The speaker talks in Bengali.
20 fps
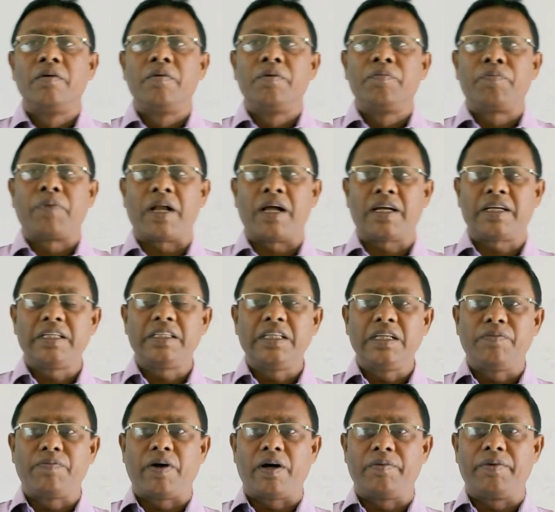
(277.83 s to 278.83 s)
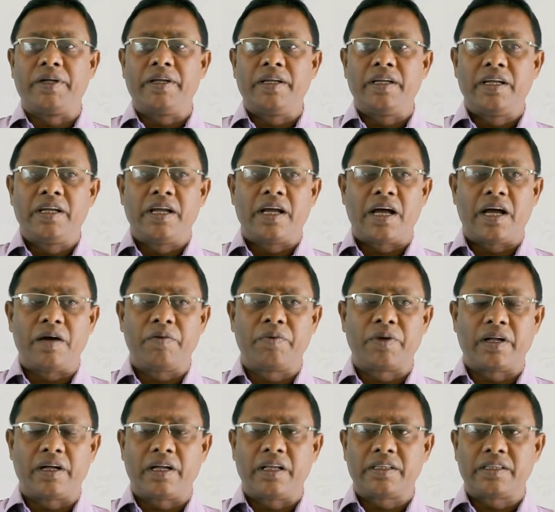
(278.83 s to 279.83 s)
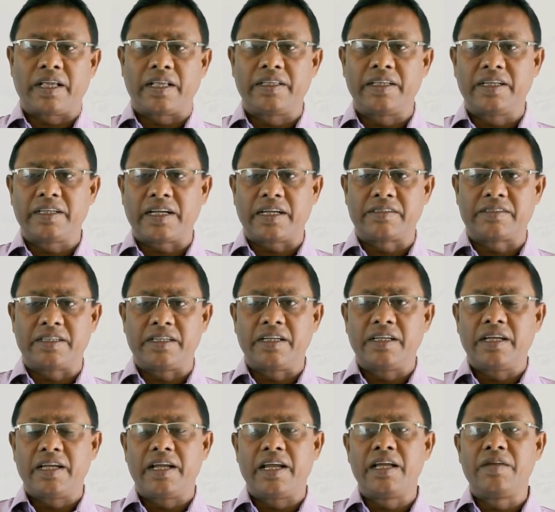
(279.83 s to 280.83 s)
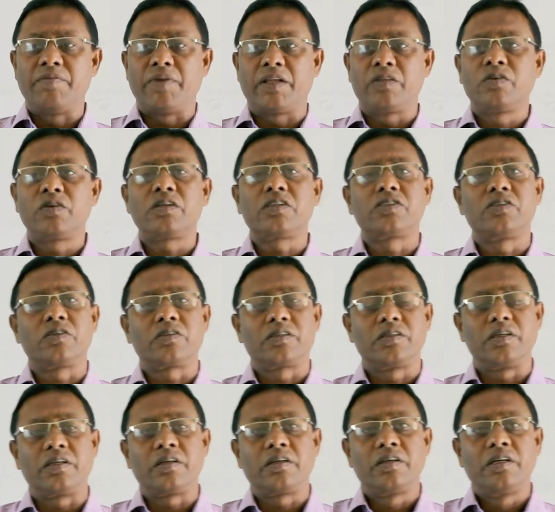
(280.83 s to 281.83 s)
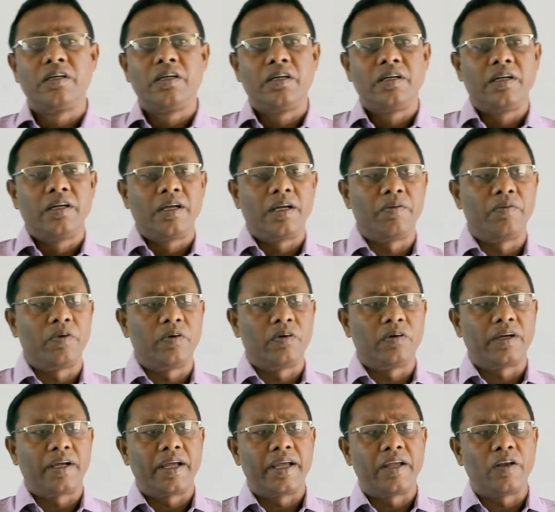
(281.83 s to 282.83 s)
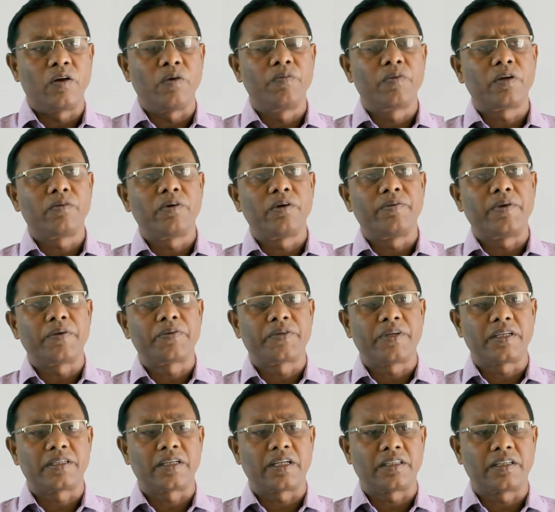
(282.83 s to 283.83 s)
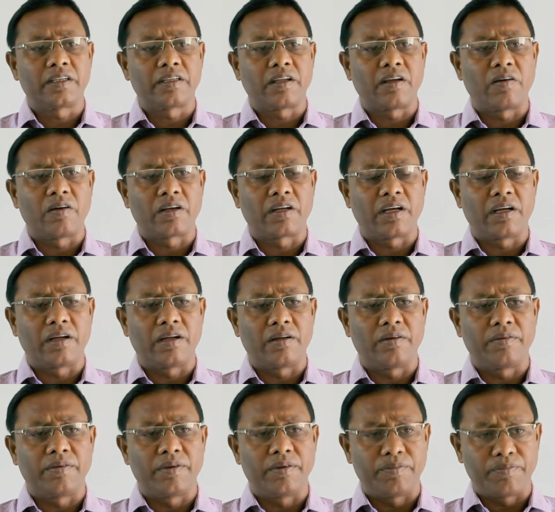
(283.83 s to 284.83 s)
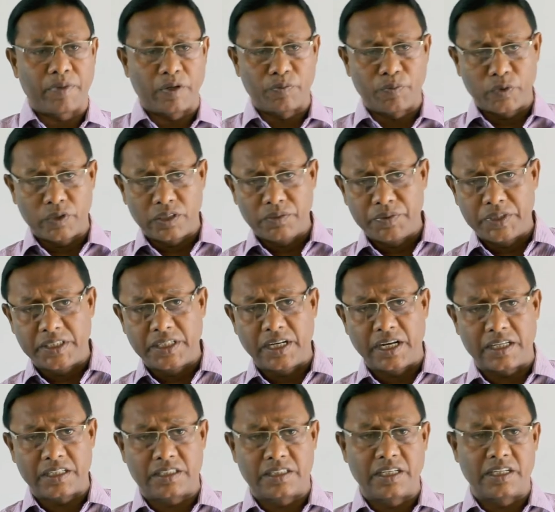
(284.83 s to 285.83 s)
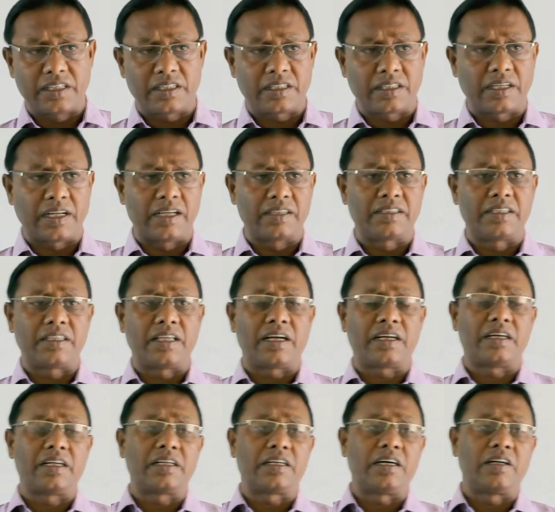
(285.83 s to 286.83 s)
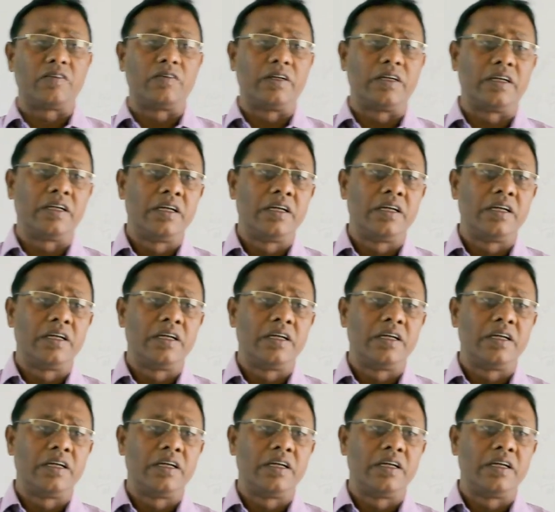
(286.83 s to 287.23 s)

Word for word: প্রাকৃতিকভাবে আমরা তাদের কাছে এই মাদকাসক্তের এবং এই রমরমা ব্যবসার সাথে যাওয়ার প্রতিবেশী রাষ্ট্রের কাছে থাকার কারণে